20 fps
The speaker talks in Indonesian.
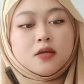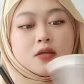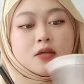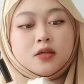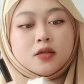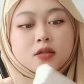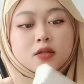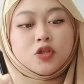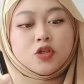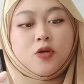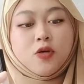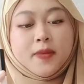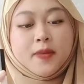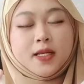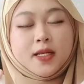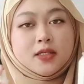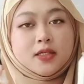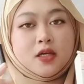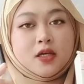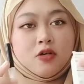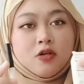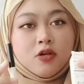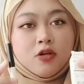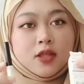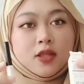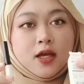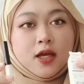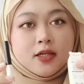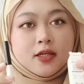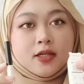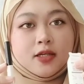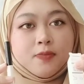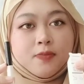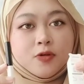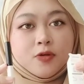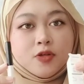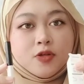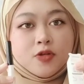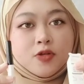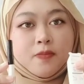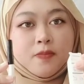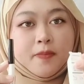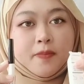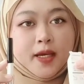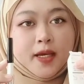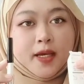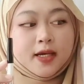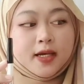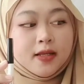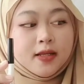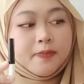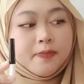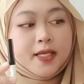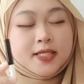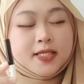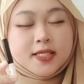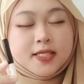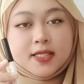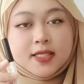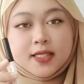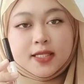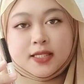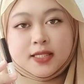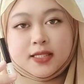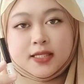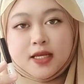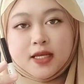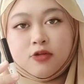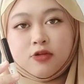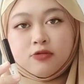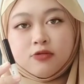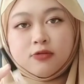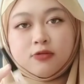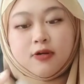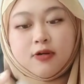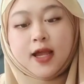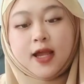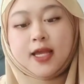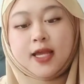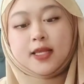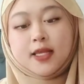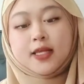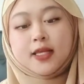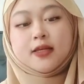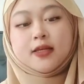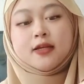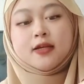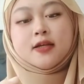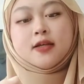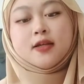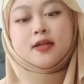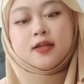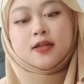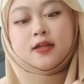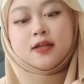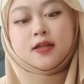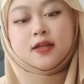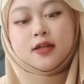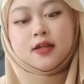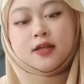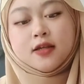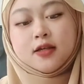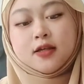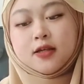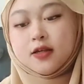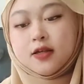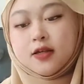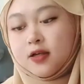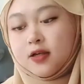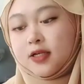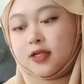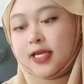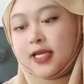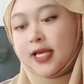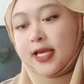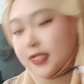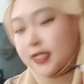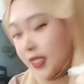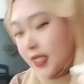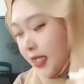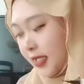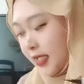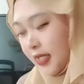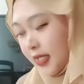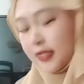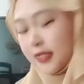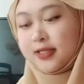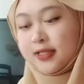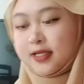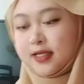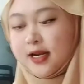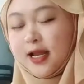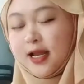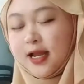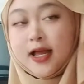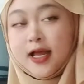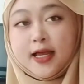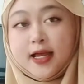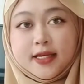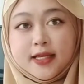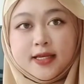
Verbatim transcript: comel juga kotak dia pun comel pensil dia untuk eyeliner oke saya nak try